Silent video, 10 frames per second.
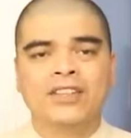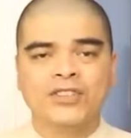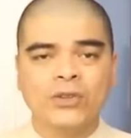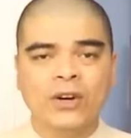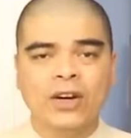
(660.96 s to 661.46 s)

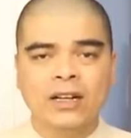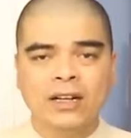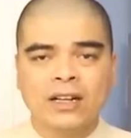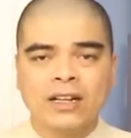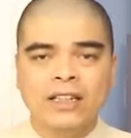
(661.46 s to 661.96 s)
Do đó,
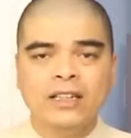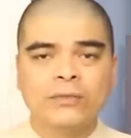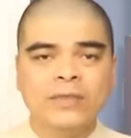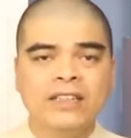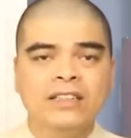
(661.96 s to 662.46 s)
cây được
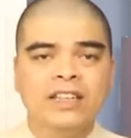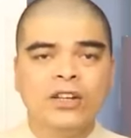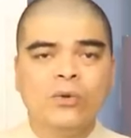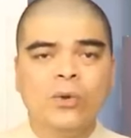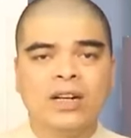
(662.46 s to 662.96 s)
ví như cái
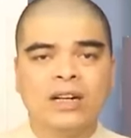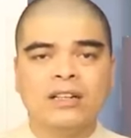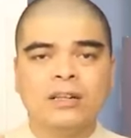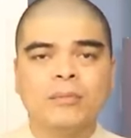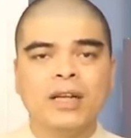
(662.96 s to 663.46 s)
nguồn năng
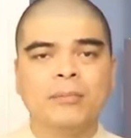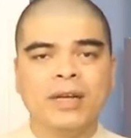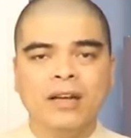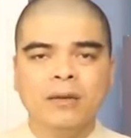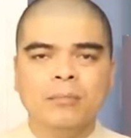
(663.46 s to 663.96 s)
lượng mạnh
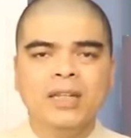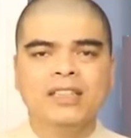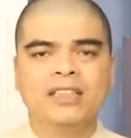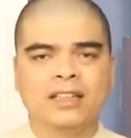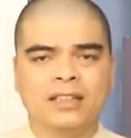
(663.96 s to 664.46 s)
mẽ, bất
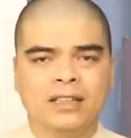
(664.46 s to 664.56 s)
diệt,